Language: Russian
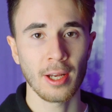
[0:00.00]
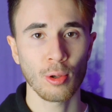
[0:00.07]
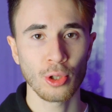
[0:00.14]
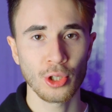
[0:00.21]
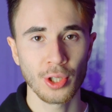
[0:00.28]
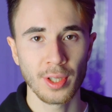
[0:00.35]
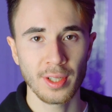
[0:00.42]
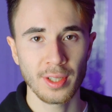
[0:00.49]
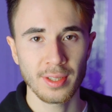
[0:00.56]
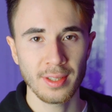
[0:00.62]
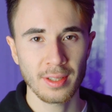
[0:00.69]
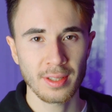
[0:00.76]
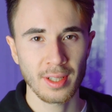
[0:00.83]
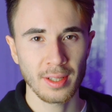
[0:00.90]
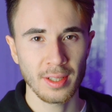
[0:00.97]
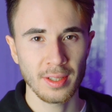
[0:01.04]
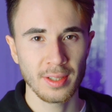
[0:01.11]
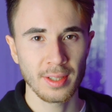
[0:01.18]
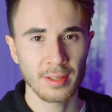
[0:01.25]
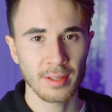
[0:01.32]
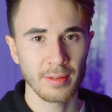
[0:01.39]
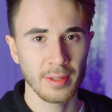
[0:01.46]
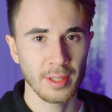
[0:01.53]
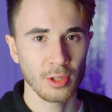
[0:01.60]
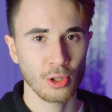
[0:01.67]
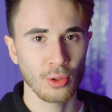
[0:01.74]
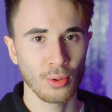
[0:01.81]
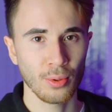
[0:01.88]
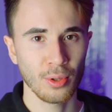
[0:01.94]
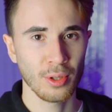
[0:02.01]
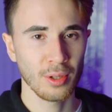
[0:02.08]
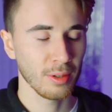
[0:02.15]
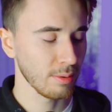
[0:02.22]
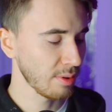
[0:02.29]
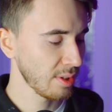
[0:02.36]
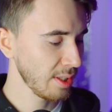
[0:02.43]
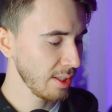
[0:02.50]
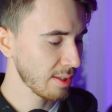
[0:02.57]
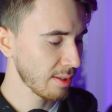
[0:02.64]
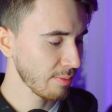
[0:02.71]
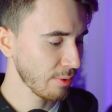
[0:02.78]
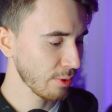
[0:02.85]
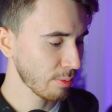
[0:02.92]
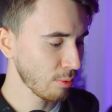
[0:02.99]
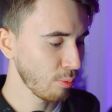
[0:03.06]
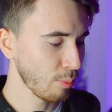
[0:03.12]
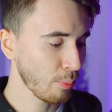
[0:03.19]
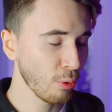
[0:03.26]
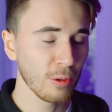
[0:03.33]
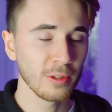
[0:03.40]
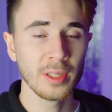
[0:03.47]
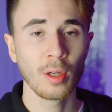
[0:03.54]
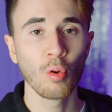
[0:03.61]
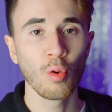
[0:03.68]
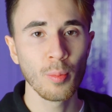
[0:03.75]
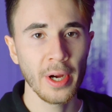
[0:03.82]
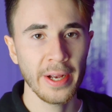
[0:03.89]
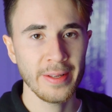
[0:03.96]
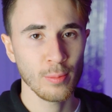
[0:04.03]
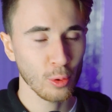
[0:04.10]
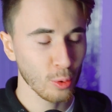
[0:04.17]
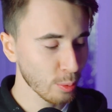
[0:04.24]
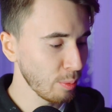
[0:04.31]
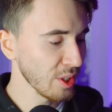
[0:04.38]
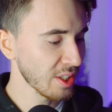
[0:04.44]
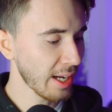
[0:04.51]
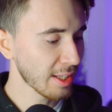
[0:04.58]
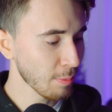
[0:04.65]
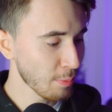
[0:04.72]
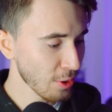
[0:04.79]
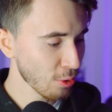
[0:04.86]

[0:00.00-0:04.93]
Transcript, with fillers: Нарощенные ресницы это единственное, что здесь вот, ну, пухлые губы, они могут быть от